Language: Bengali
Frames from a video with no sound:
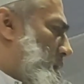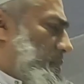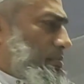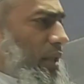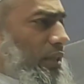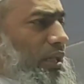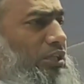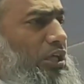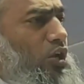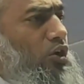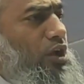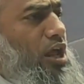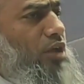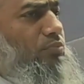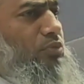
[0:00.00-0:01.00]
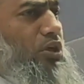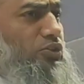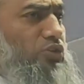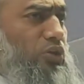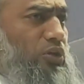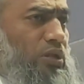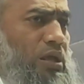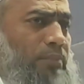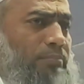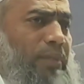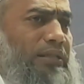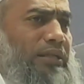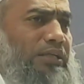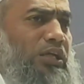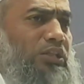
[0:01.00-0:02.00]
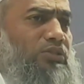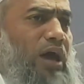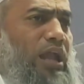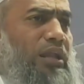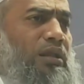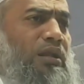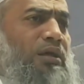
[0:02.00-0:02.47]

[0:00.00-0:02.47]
মাদ্রাসার অনেক প্রয়োজন মাদ্রাসা তো আর